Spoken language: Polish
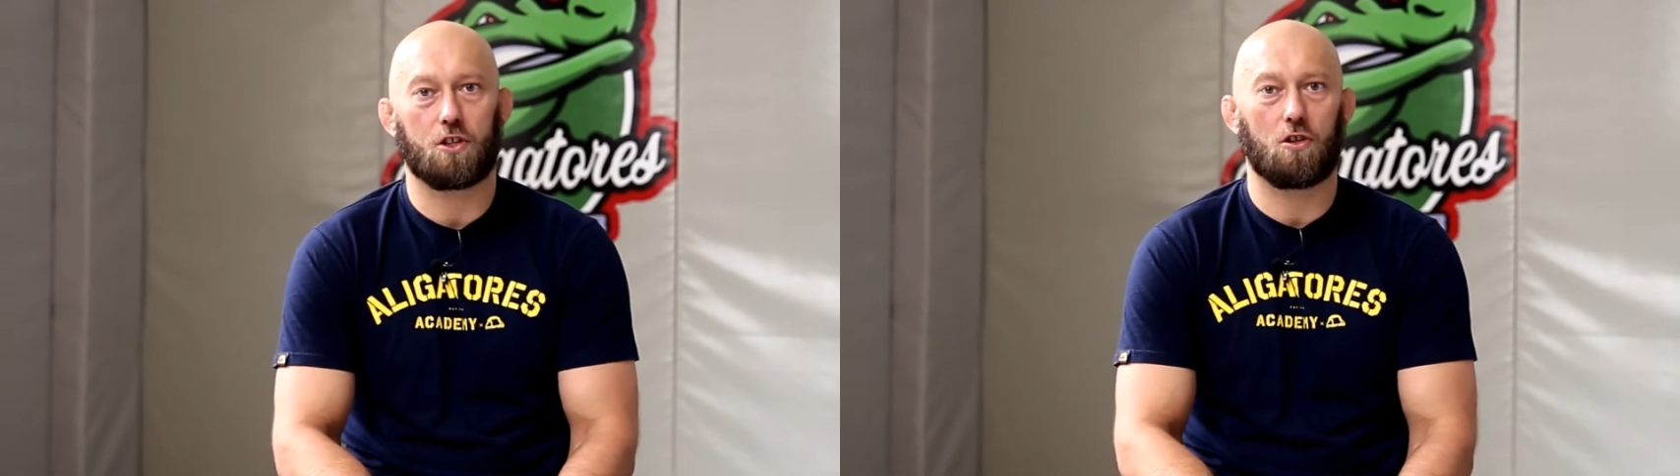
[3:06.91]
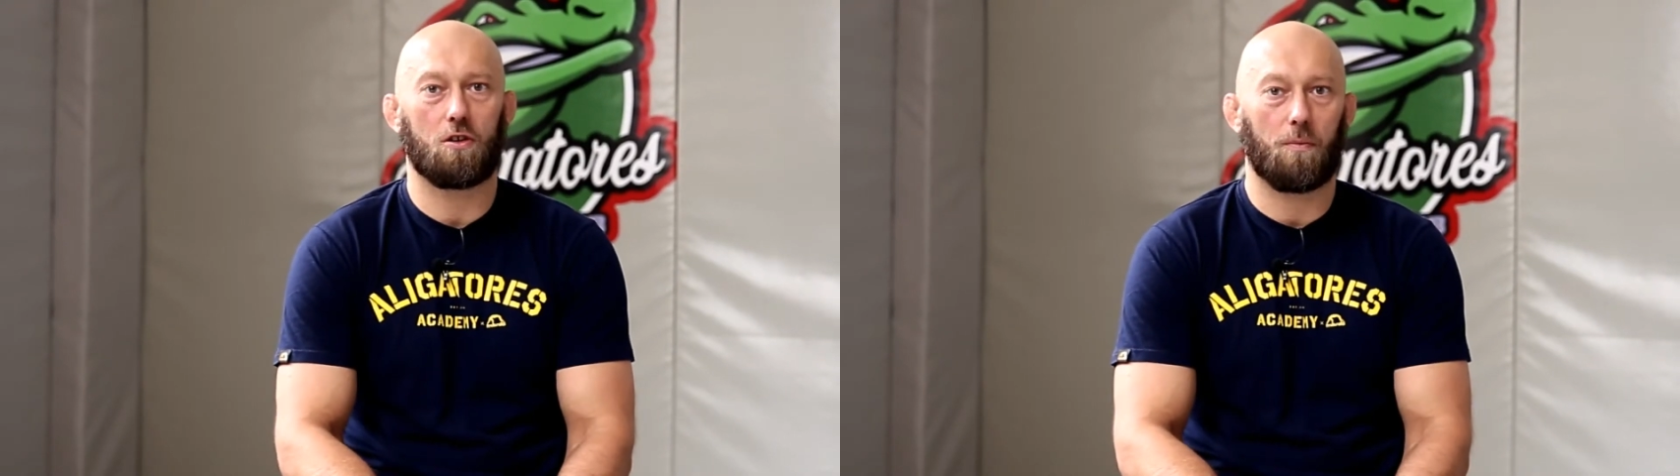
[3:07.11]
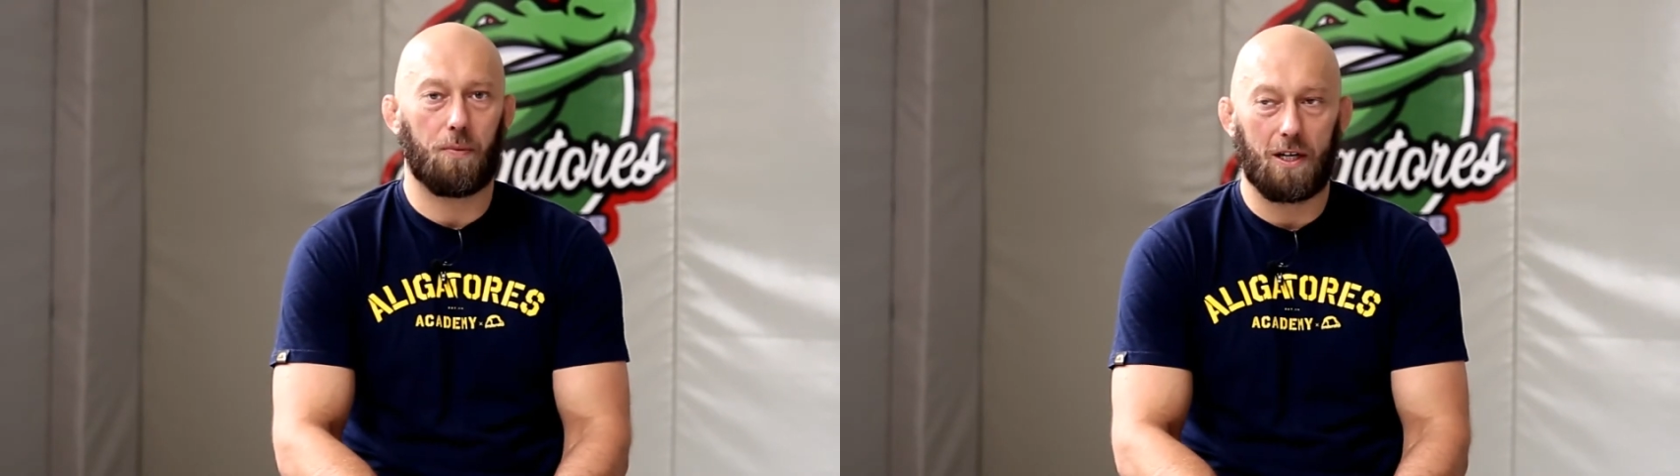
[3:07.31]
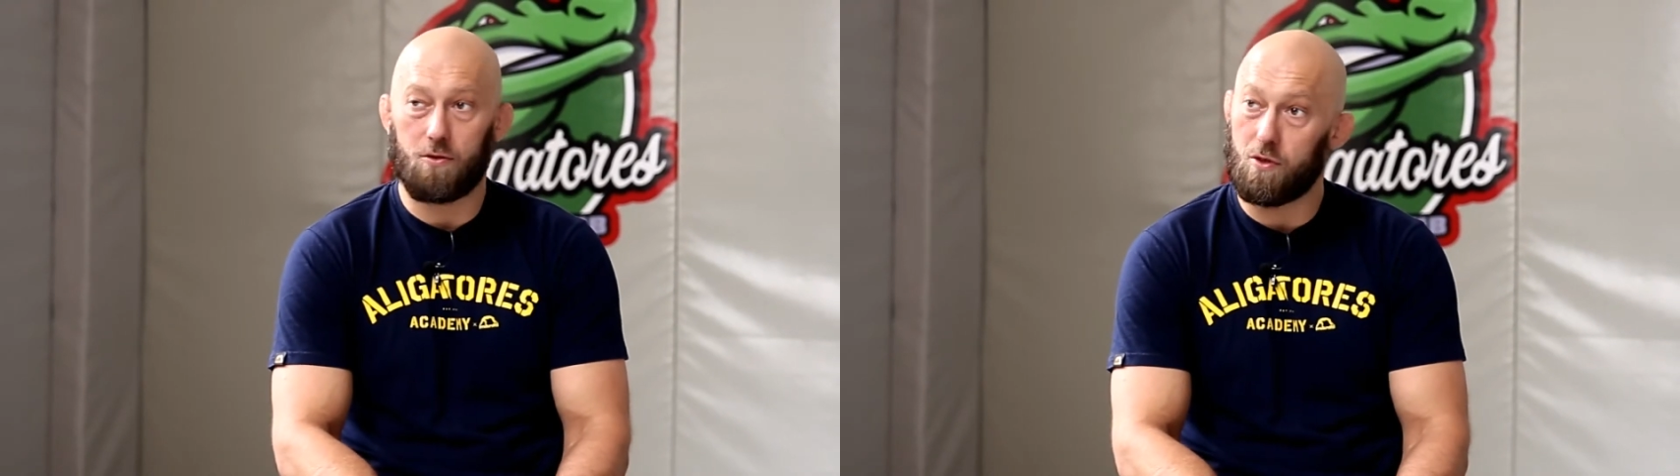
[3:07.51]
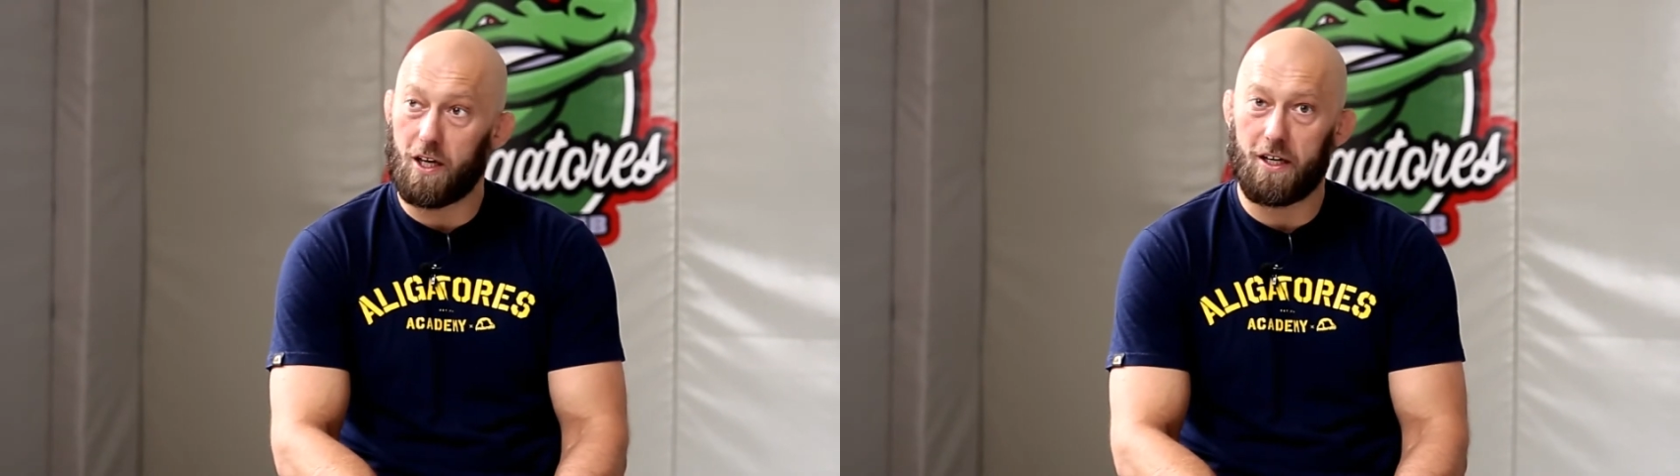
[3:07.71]
kto
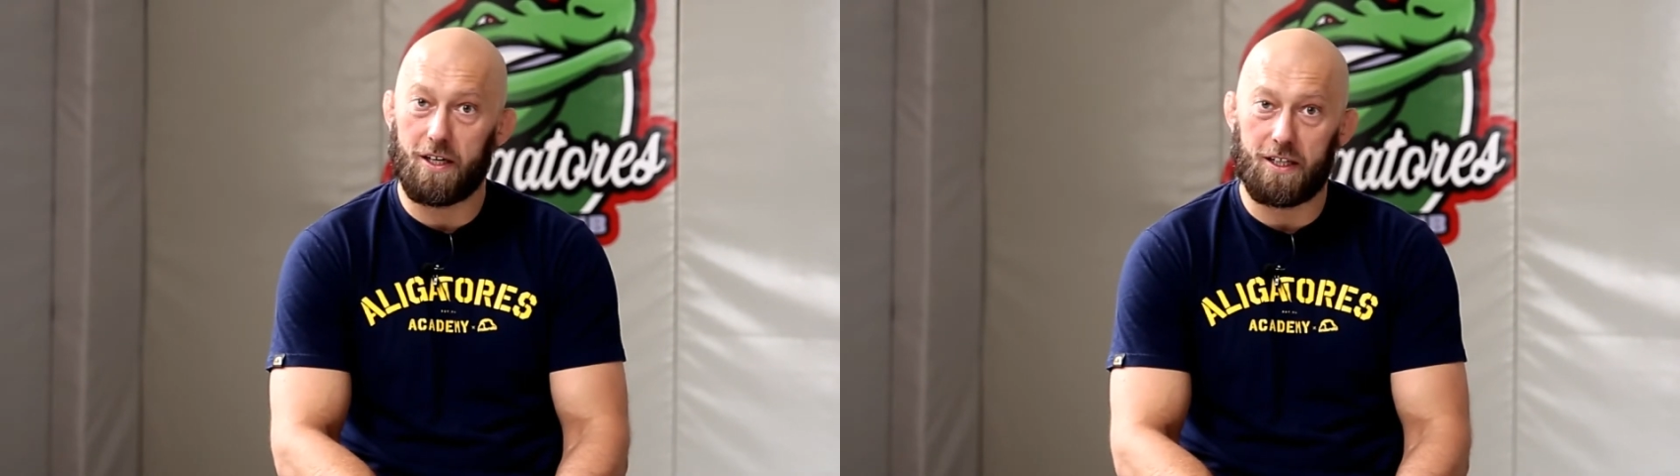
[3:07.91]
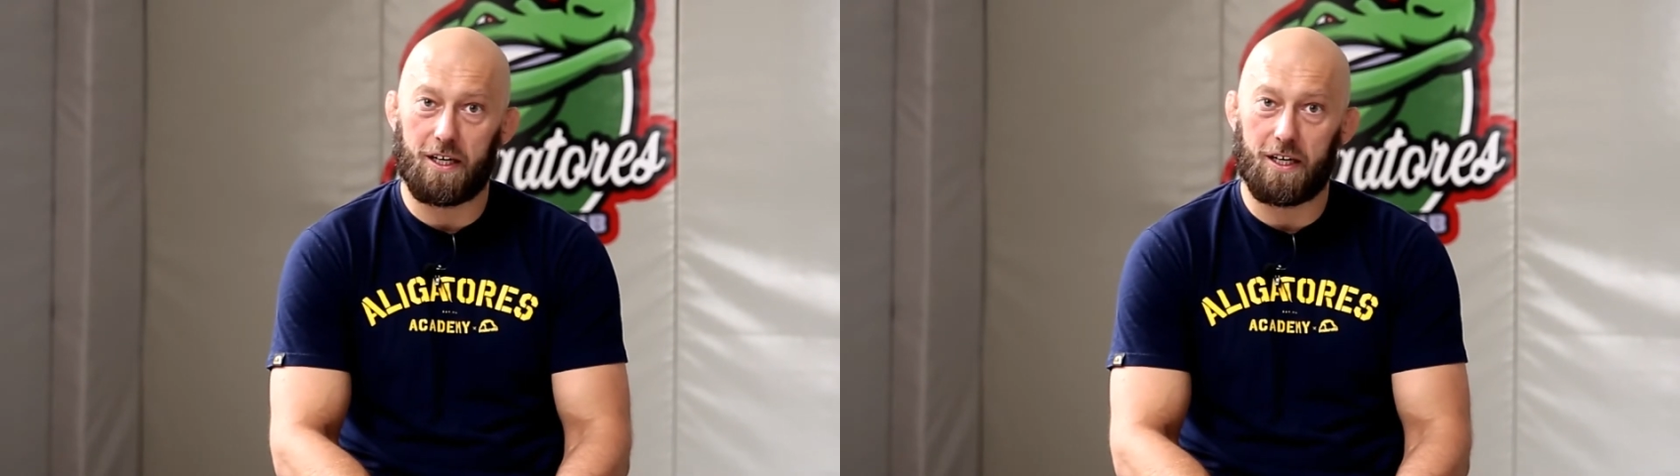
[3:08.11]
planuje